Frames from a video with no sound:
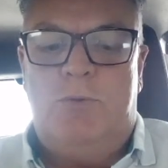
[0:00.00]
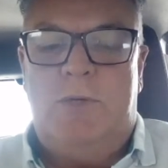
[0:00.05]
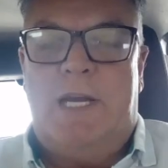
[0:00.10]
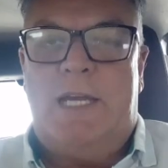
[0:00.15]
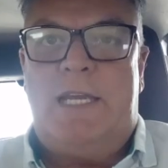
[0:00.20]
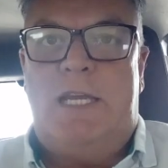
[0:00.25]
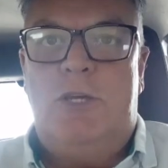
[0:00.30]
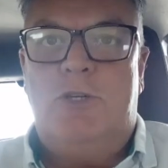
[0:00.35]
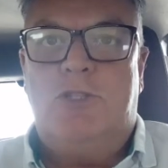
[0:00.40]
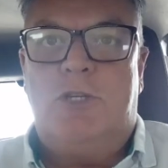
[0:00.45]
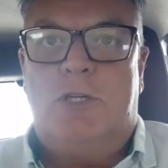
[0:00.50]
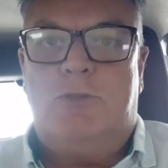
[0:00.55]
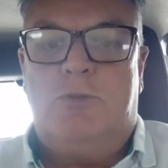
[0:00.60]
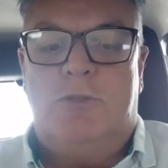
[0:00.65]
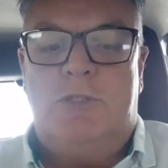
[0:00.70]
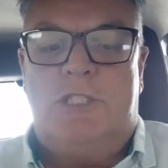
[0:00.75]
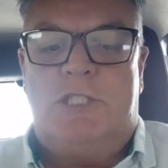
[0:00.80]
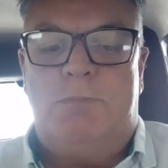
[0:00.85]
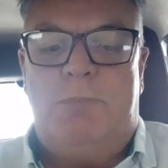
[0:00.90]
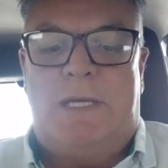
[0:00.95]
e aqui eu já
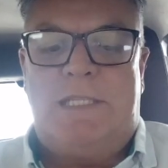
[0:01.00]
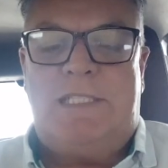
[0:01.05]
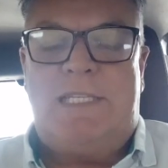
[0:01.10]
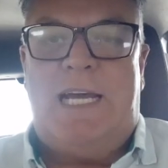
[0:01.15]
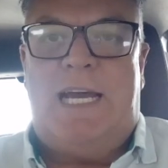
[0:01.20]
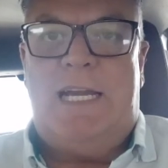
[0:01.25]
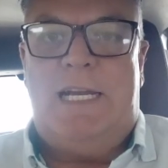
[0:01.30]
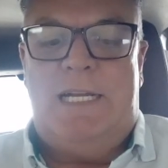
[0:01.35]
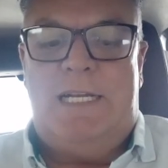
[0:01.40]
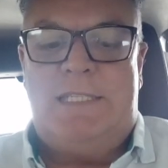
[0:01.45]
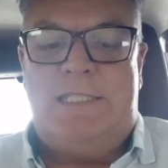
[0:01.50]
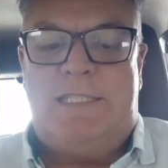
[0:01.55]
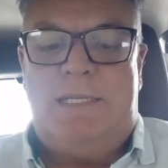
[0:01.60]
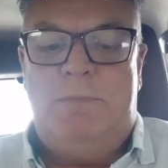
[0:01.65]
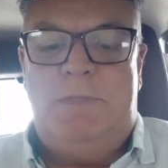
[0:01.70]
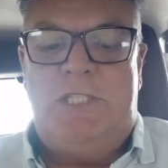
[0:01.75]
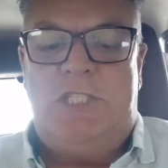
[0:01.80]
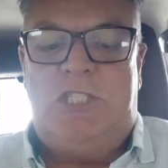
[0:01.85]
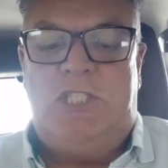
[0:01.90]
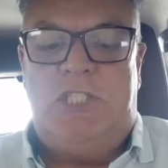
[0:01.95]
estou desmascarando essa
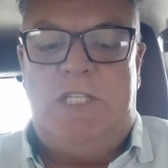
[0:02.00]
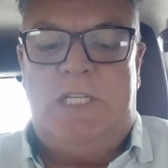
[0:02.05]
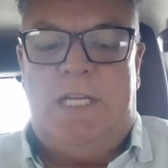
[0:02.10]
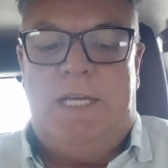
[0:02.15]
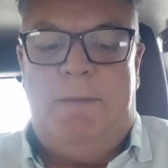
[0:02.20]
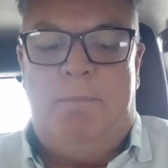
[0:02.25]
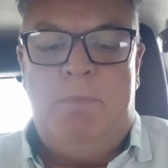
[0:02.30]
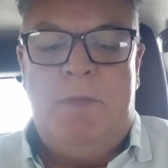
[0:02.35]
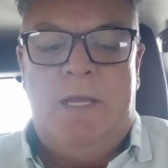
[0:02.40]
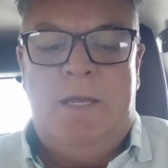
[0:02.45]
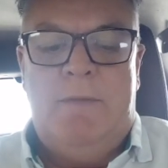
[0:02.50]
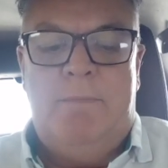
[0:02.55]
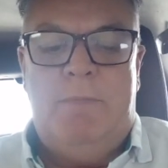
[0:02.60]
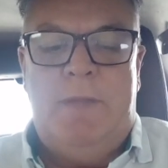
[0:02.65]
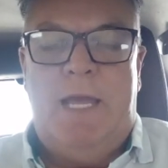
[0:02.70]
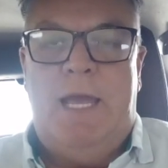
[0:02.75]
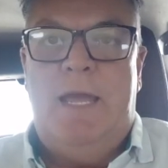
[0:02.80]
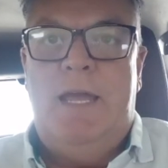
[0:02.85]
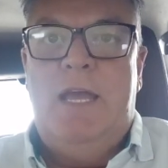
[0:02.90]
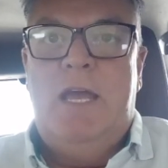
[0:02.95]
mentira,
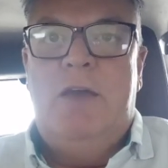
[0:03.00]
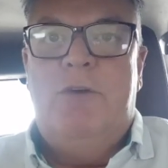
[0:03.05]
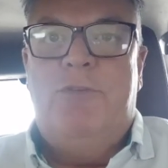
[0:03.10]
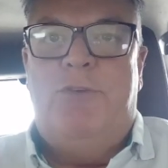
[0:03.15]
né?